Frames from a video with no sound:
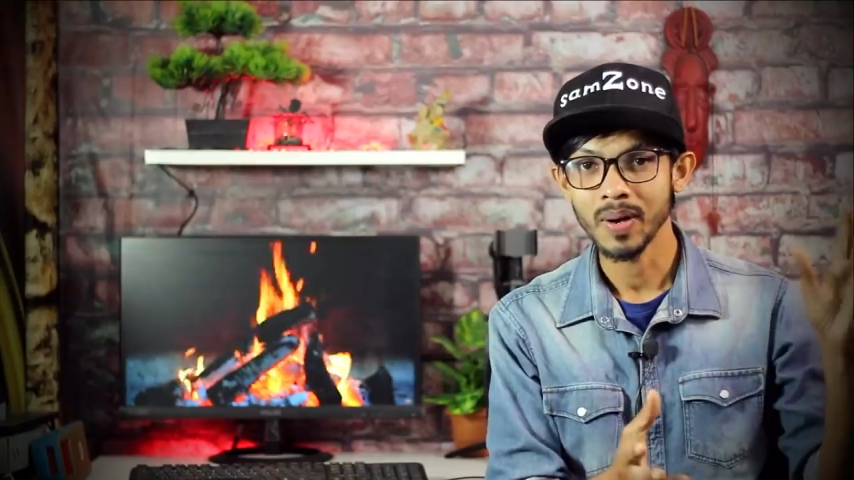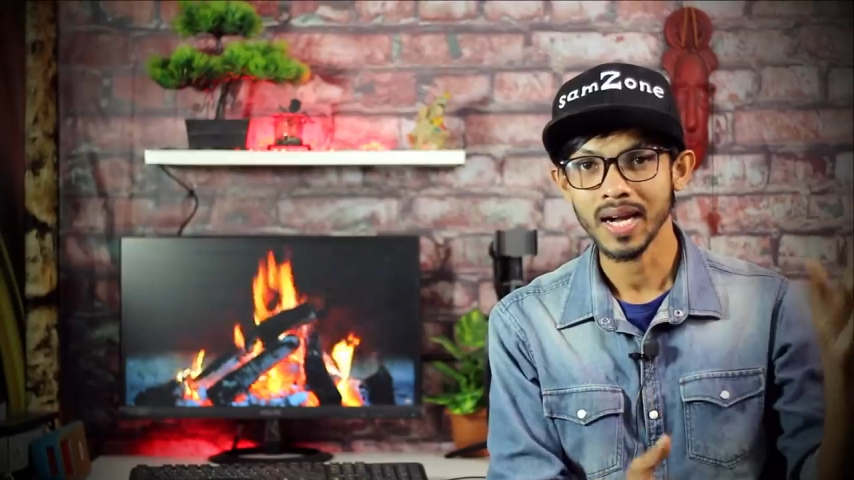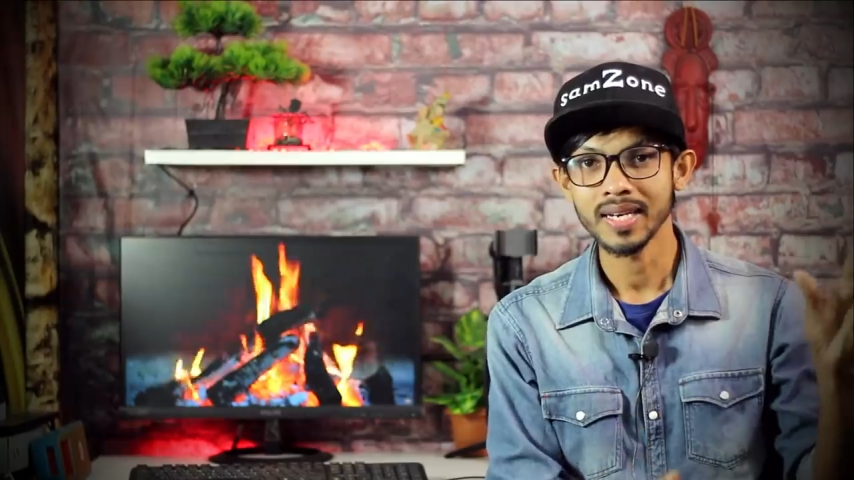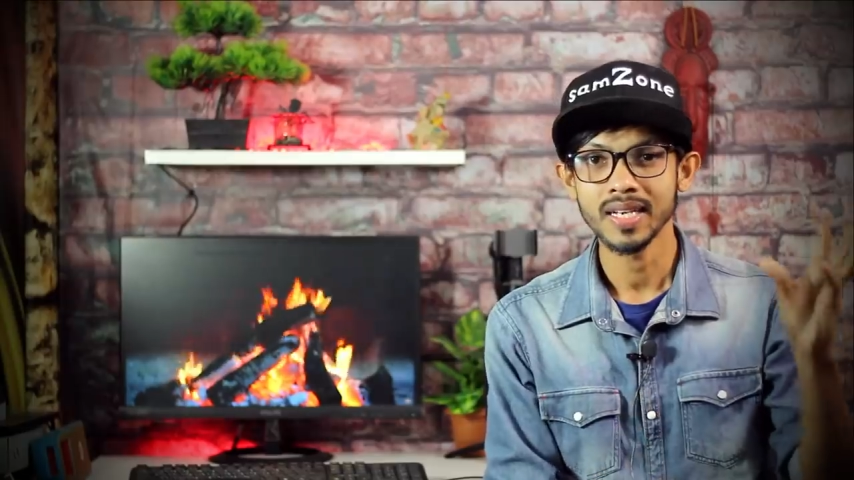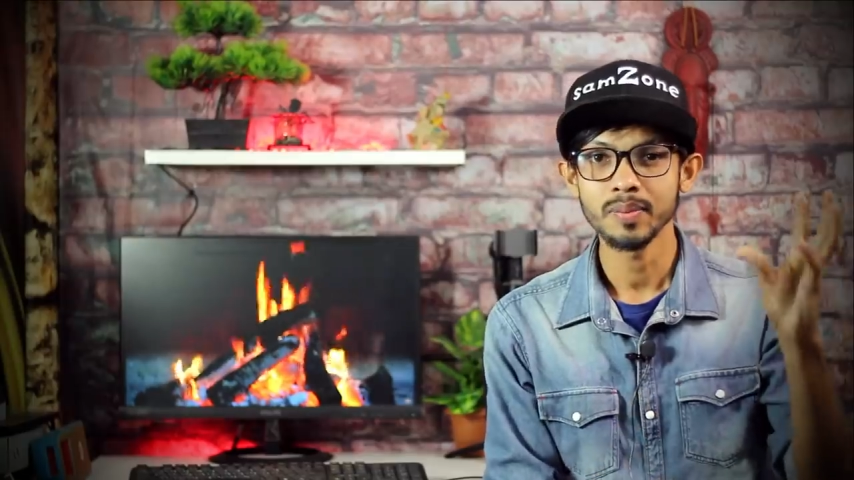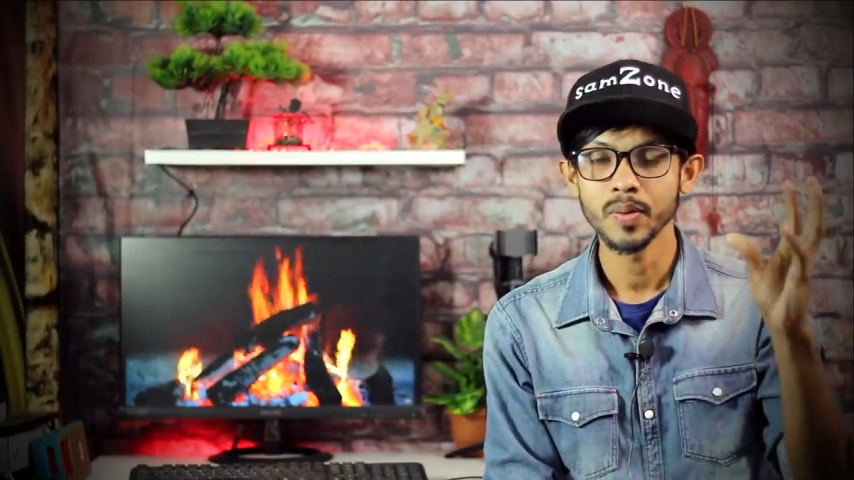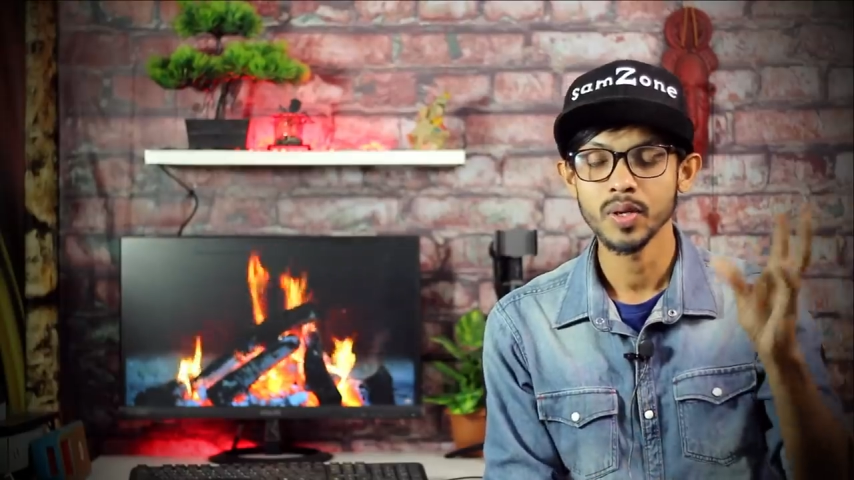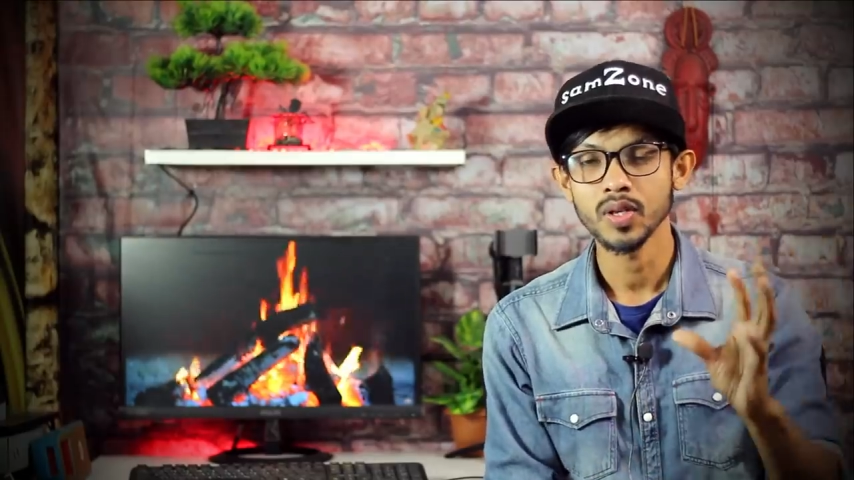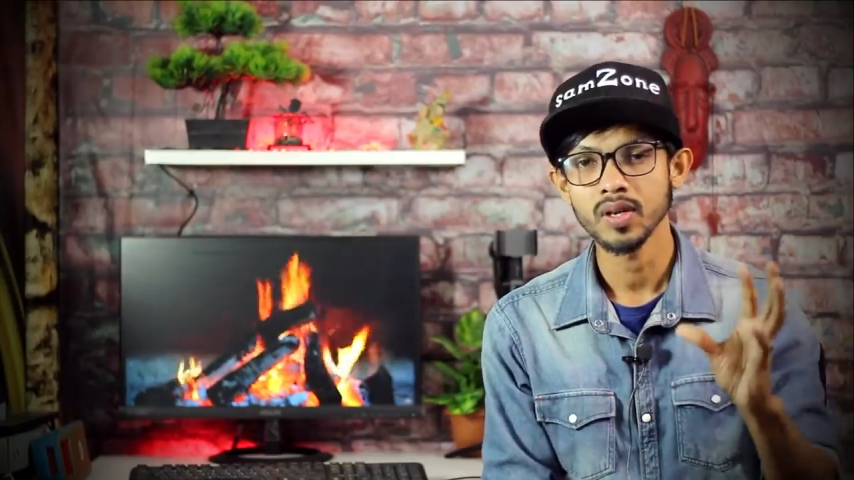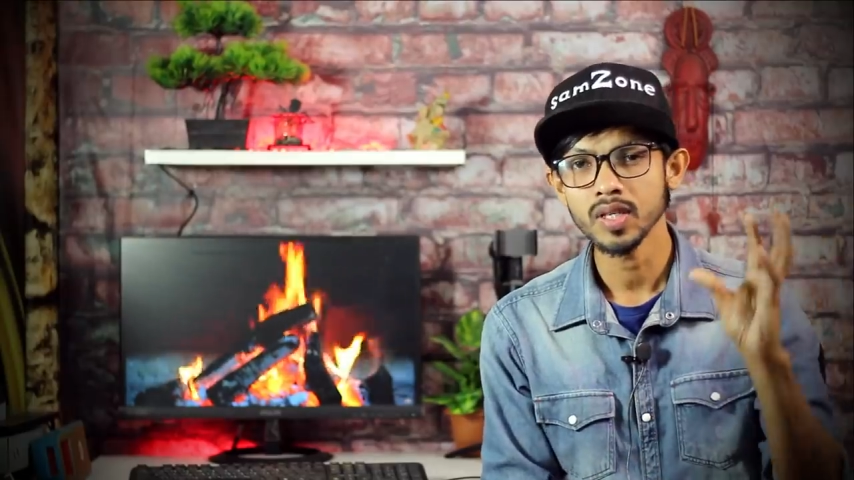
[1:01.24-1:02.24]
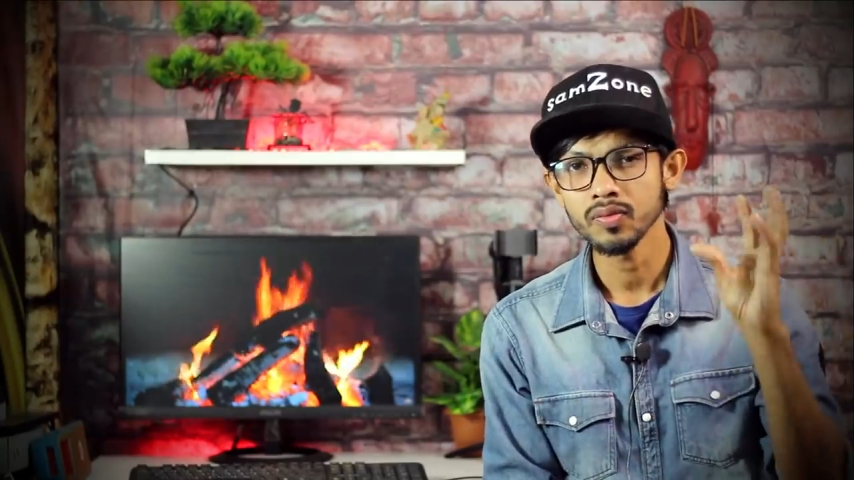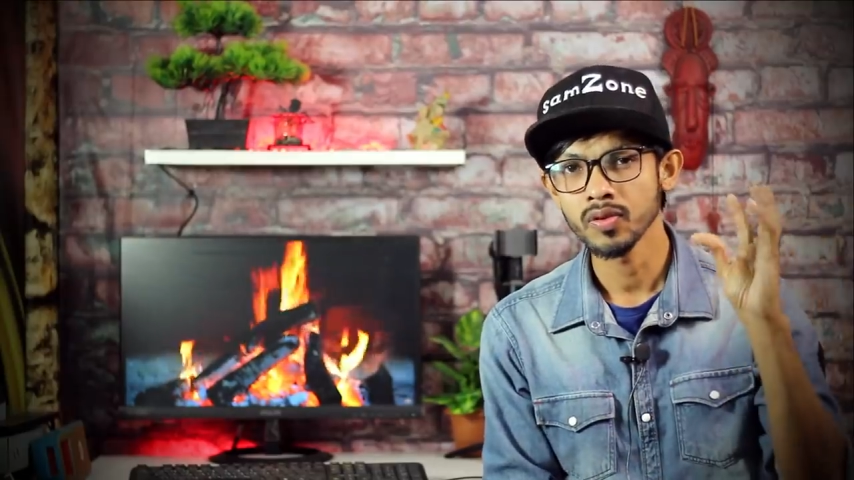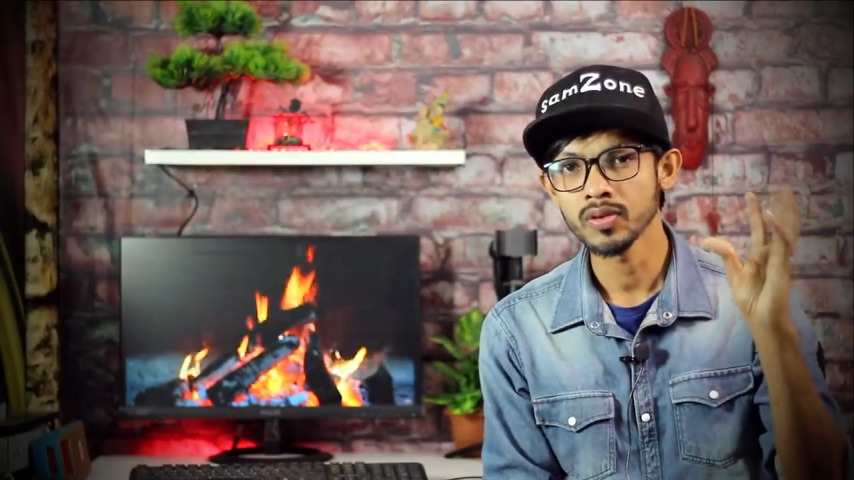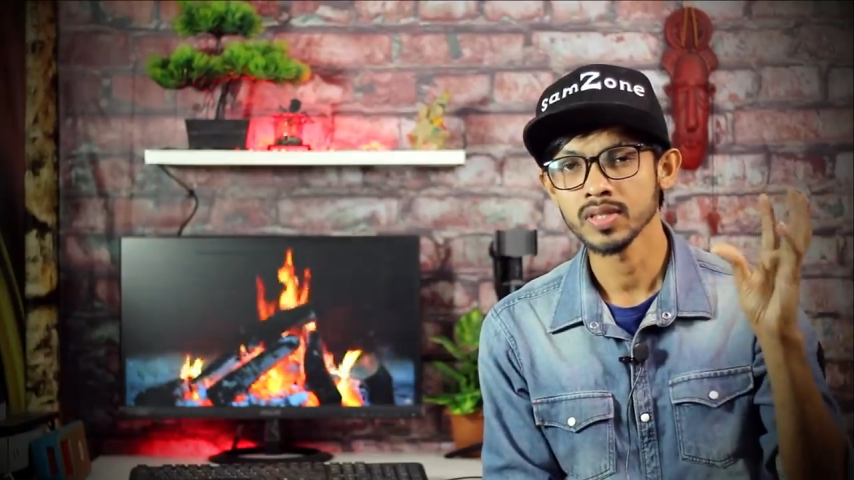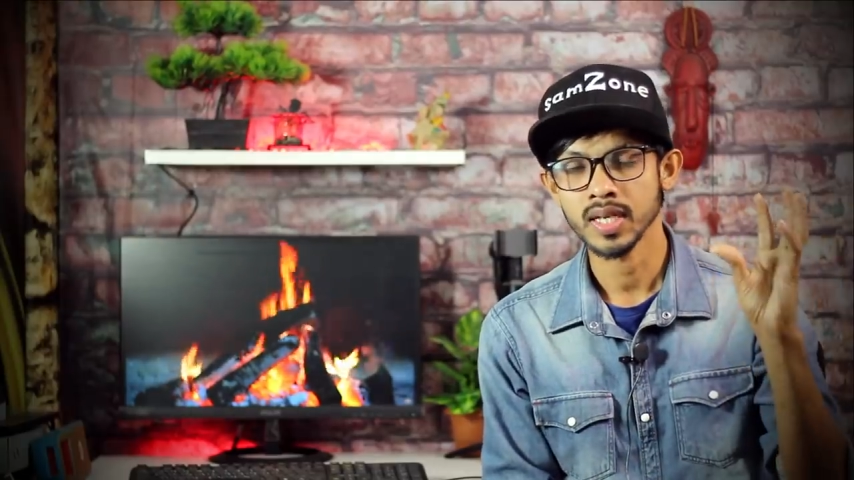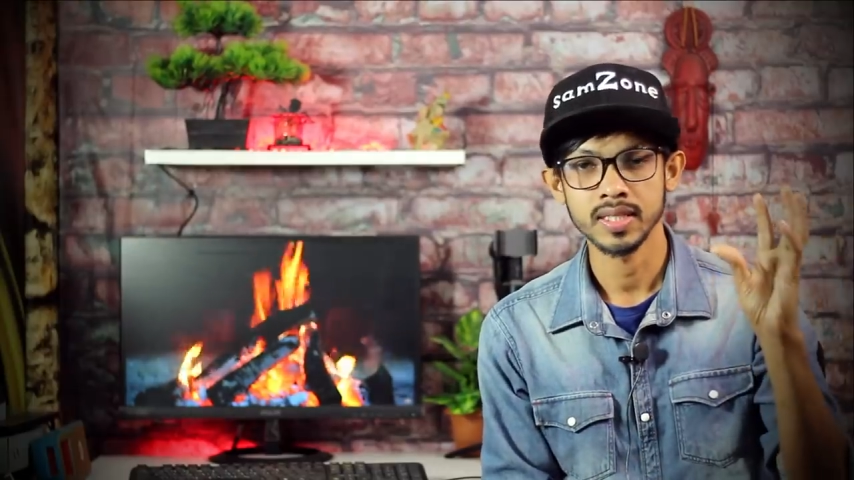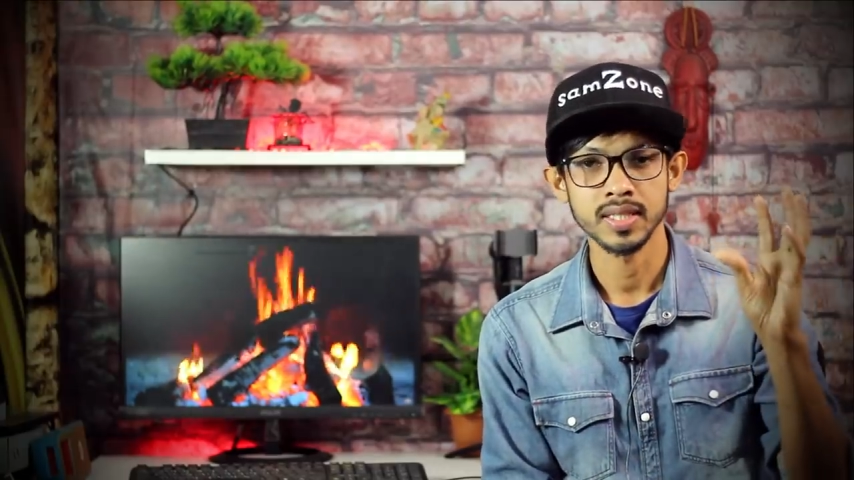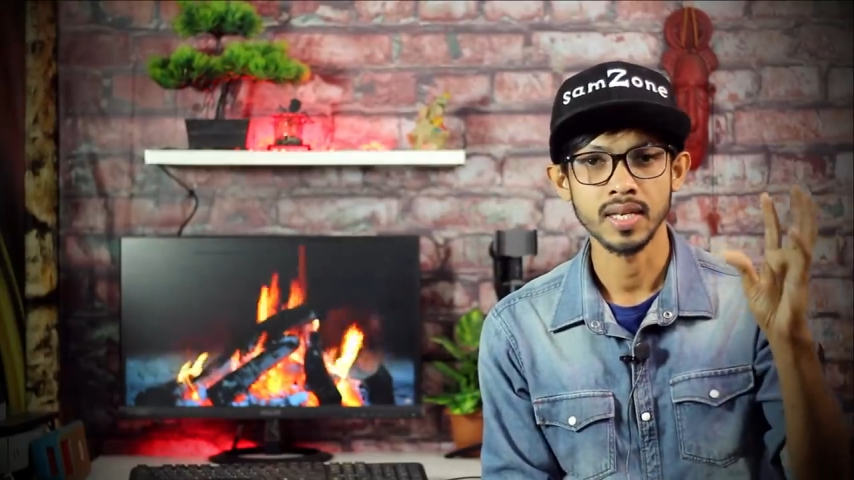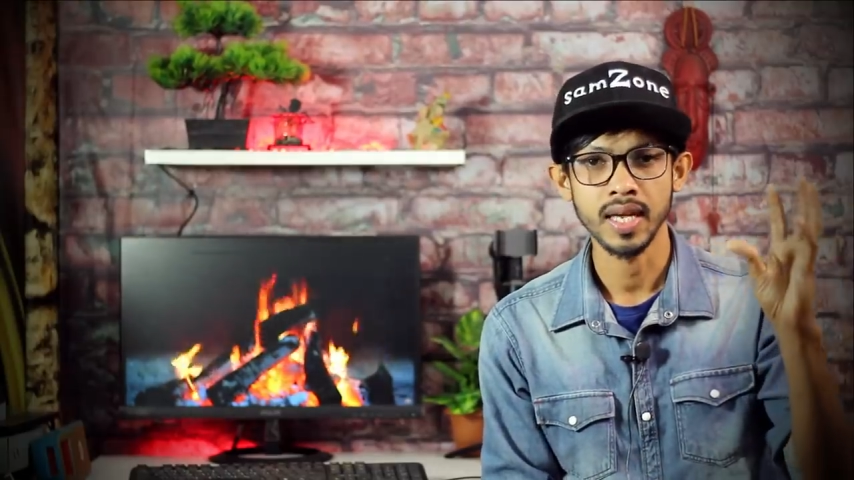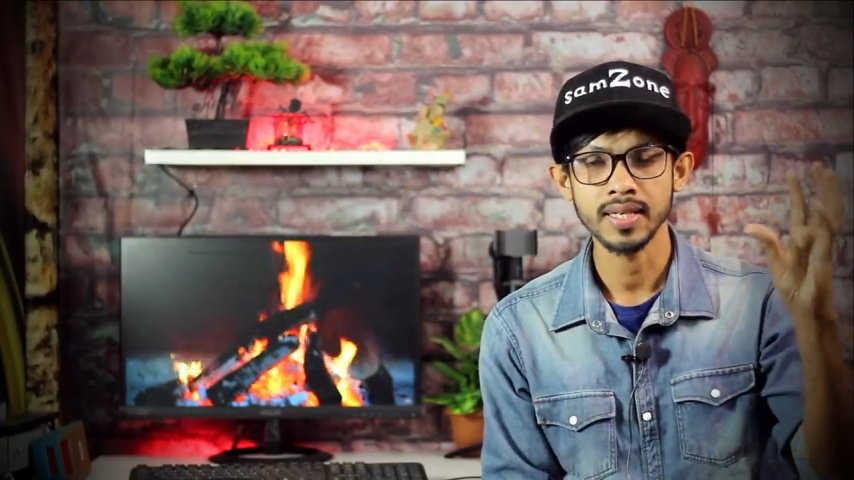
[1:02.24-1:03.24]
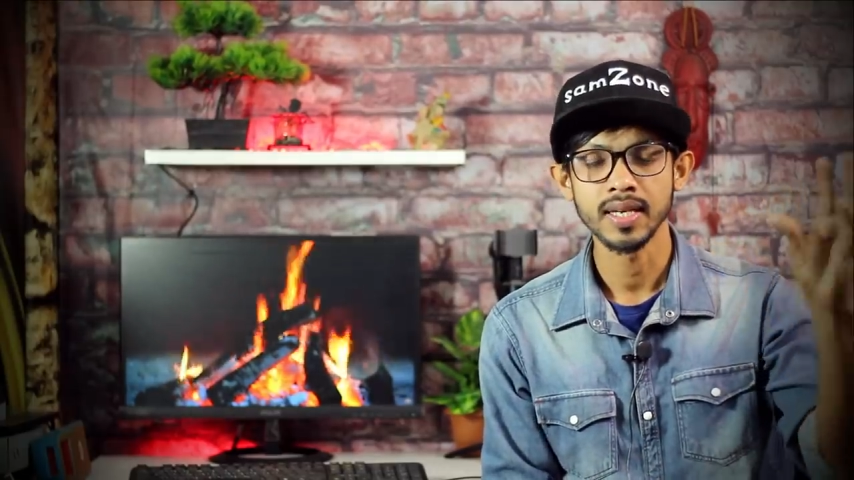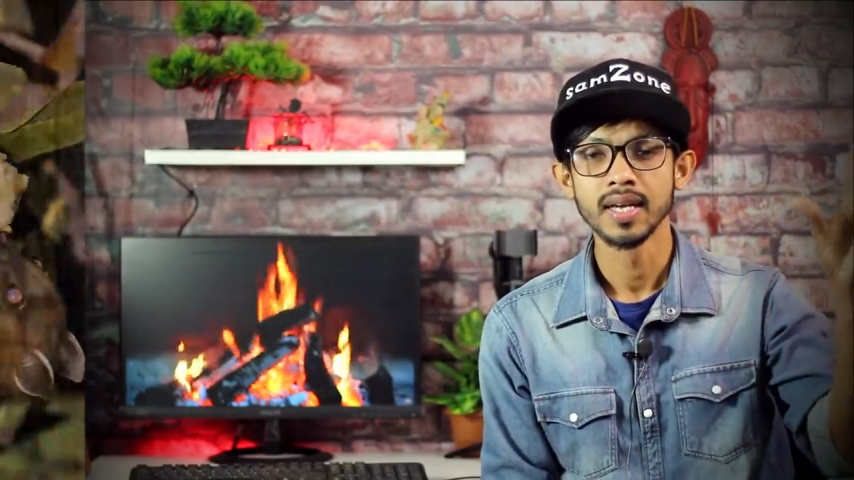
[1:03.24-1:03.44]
বাগানেরই বিভিন্ন ধরনের ফ্রুটস খাচ্ছেন লাইক